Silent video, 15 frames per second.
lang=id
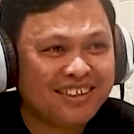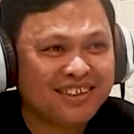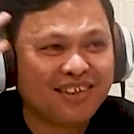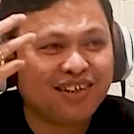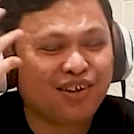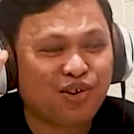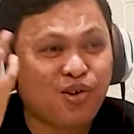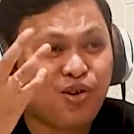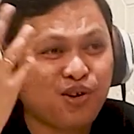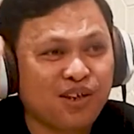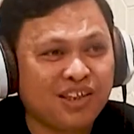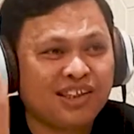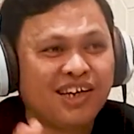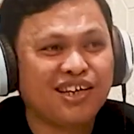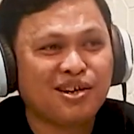Mm-hmm. Roh
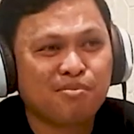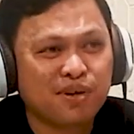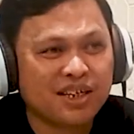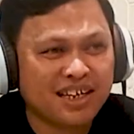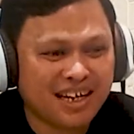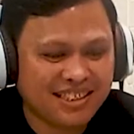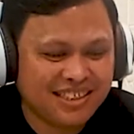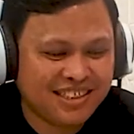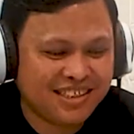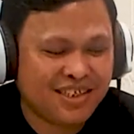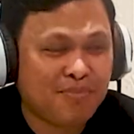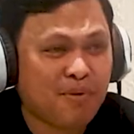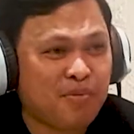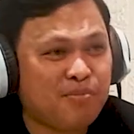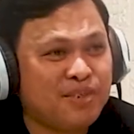kita yang bernyanyi ya
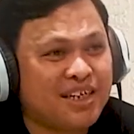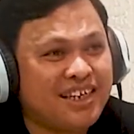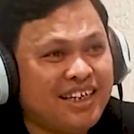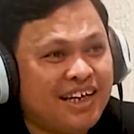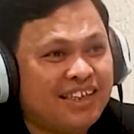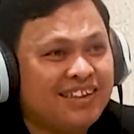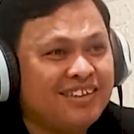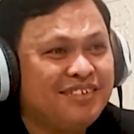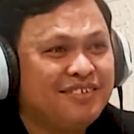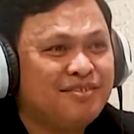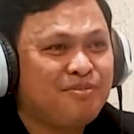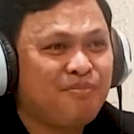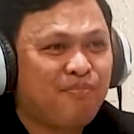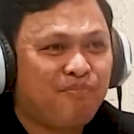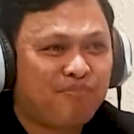siapa yang bisa lihat.
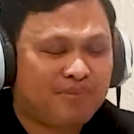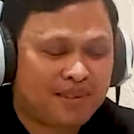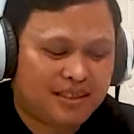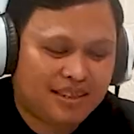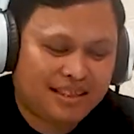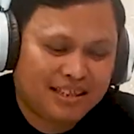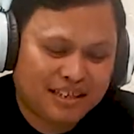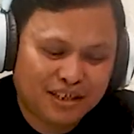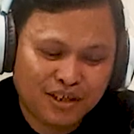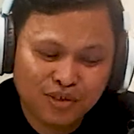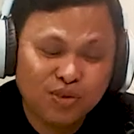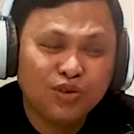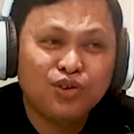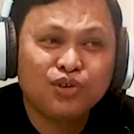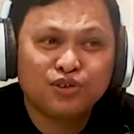Oh.
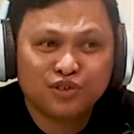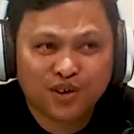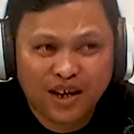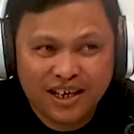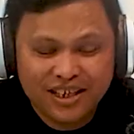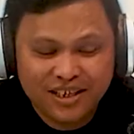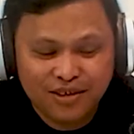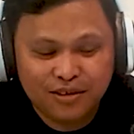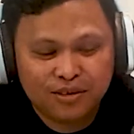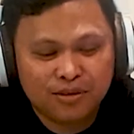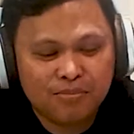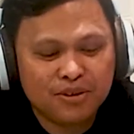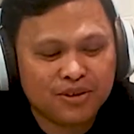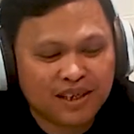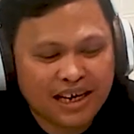Itu dulu soal
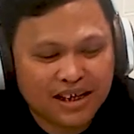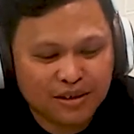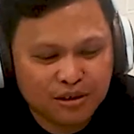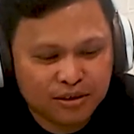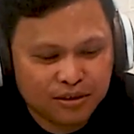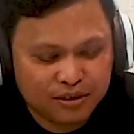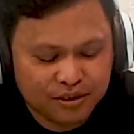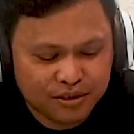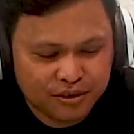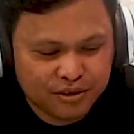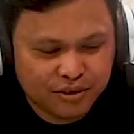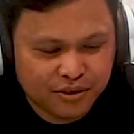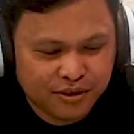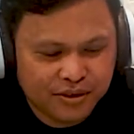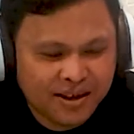dikotomi soal lagu
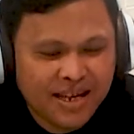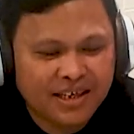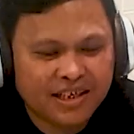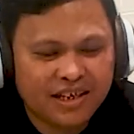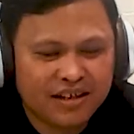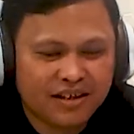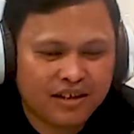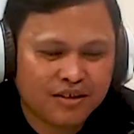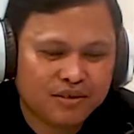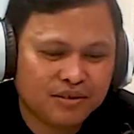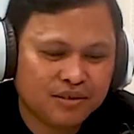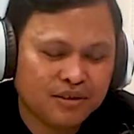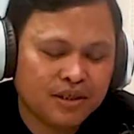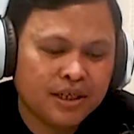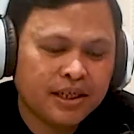rohani dan
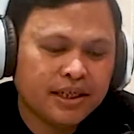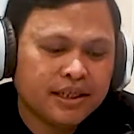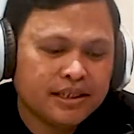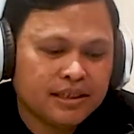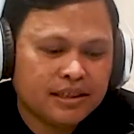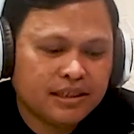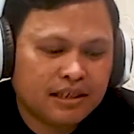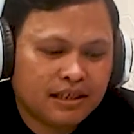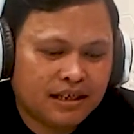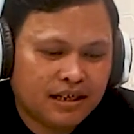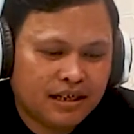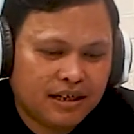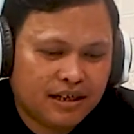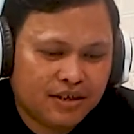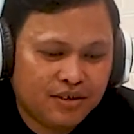lagu
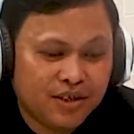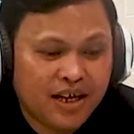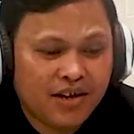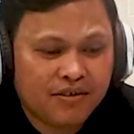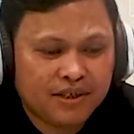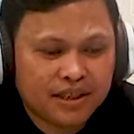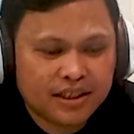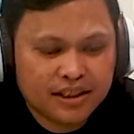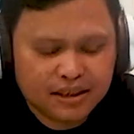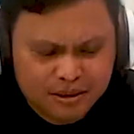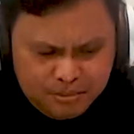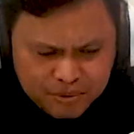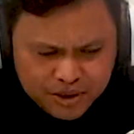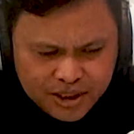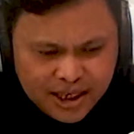uh, duniawi.
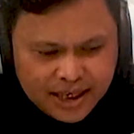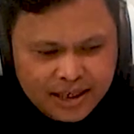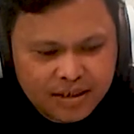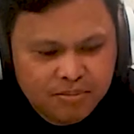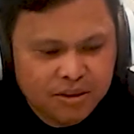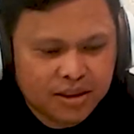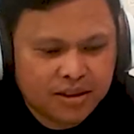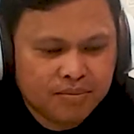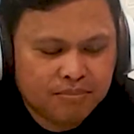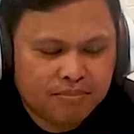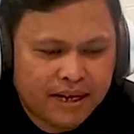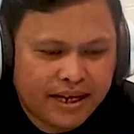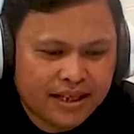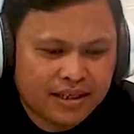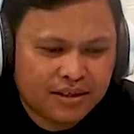Mungkin akan lebih
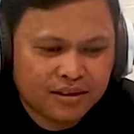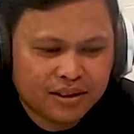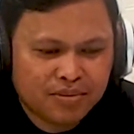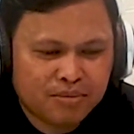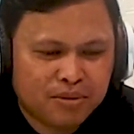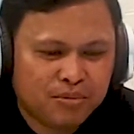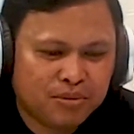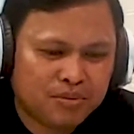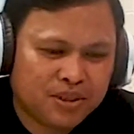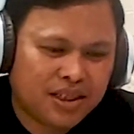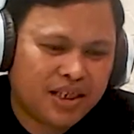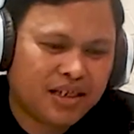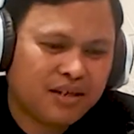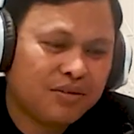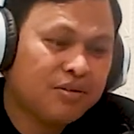baik kalau kita menyebut
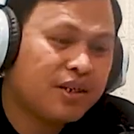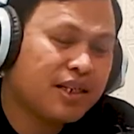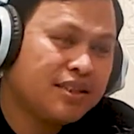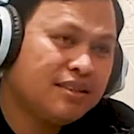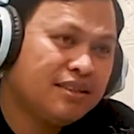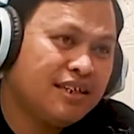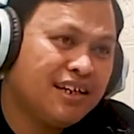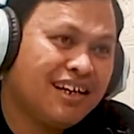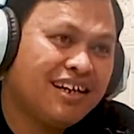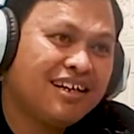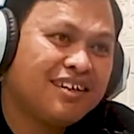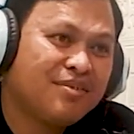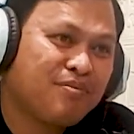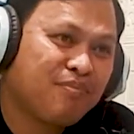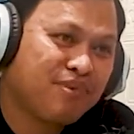misalnya lagu gereja.
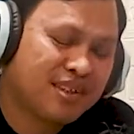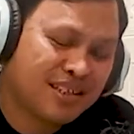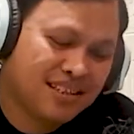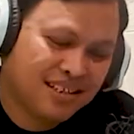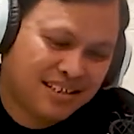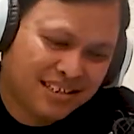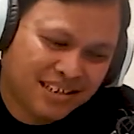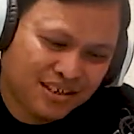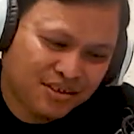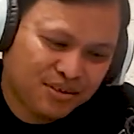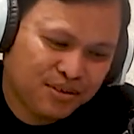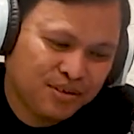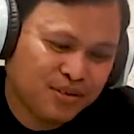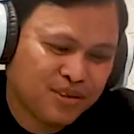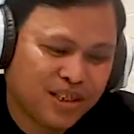Lagu gereja. Dan
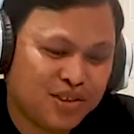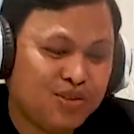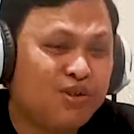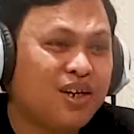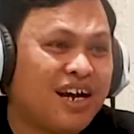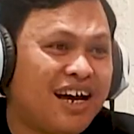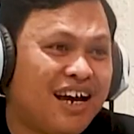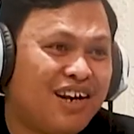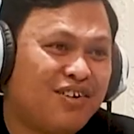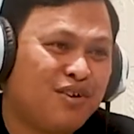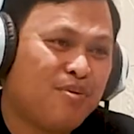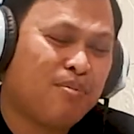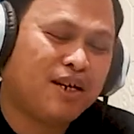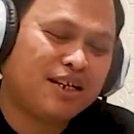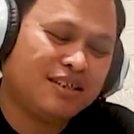lagu nasional, lagu,
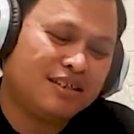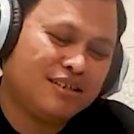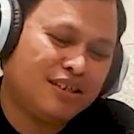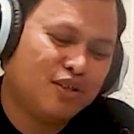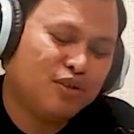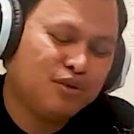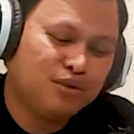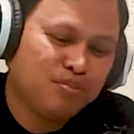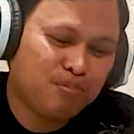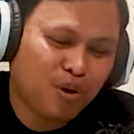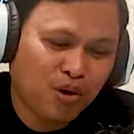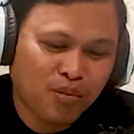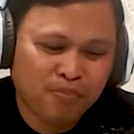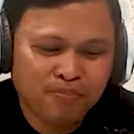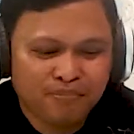lagu apa? Umum. Lagu
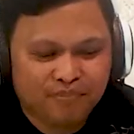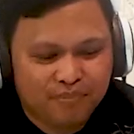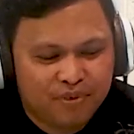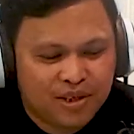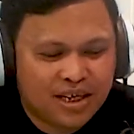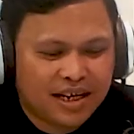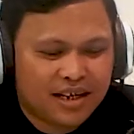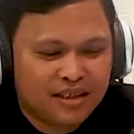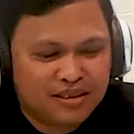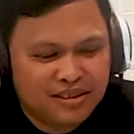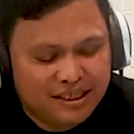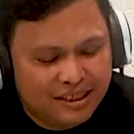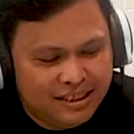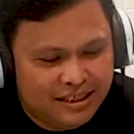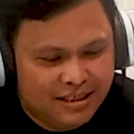pop. Mungkin akan
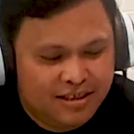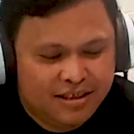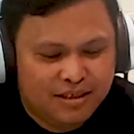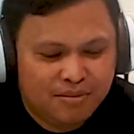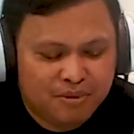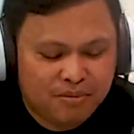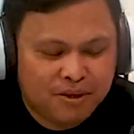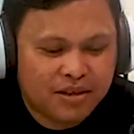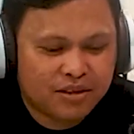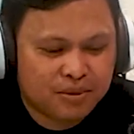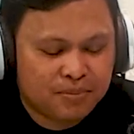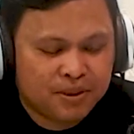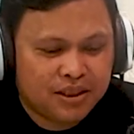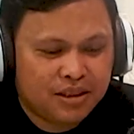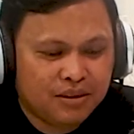lebih bagus
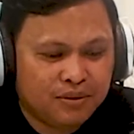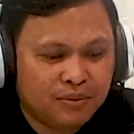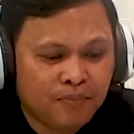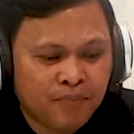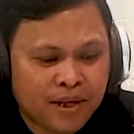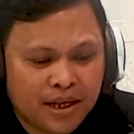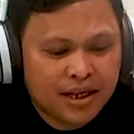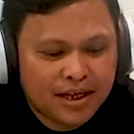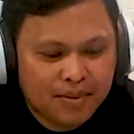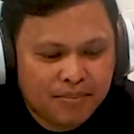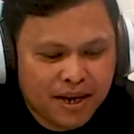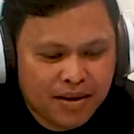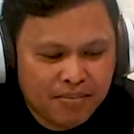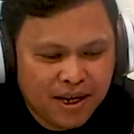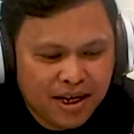seperti itu. Nah,
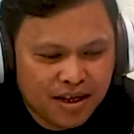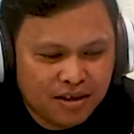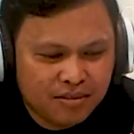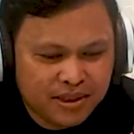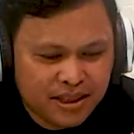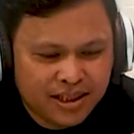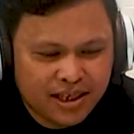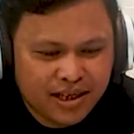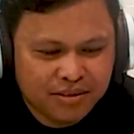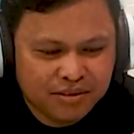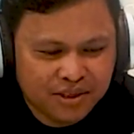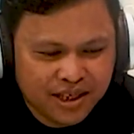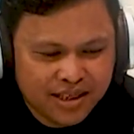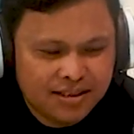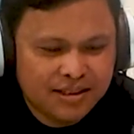bagaimana kalau misalnya lagu
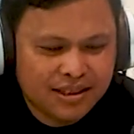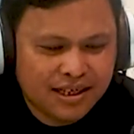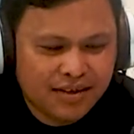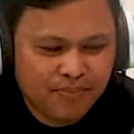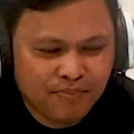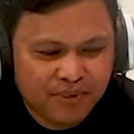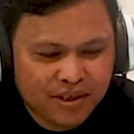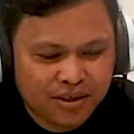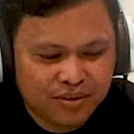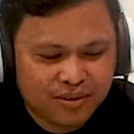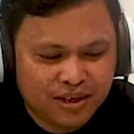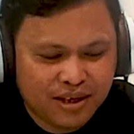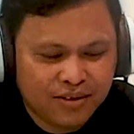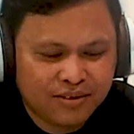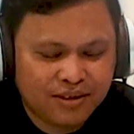gereja atau
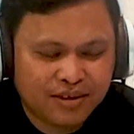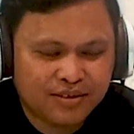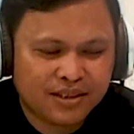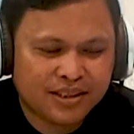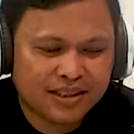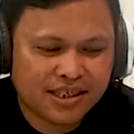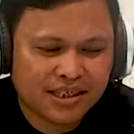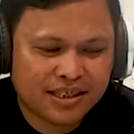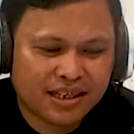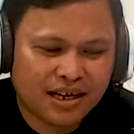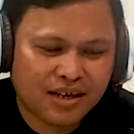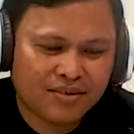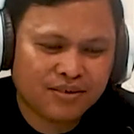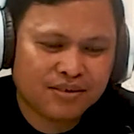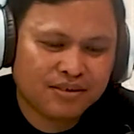lagu-lagu yang sering kita
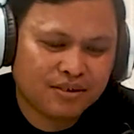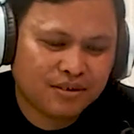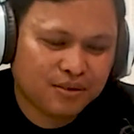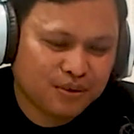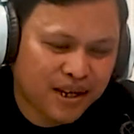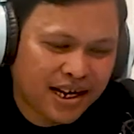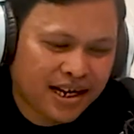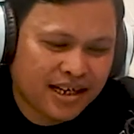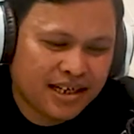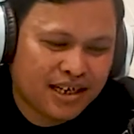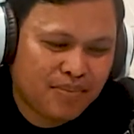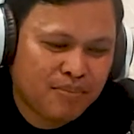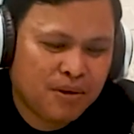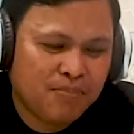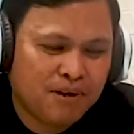lagu gunakan
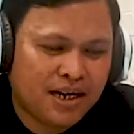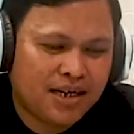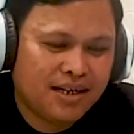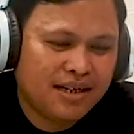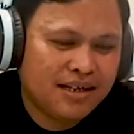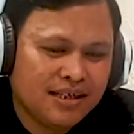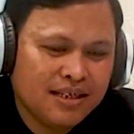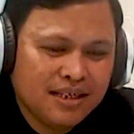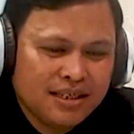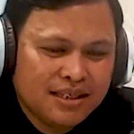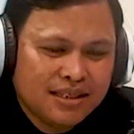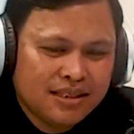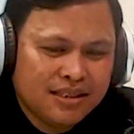dalam ibadah mm -hmm.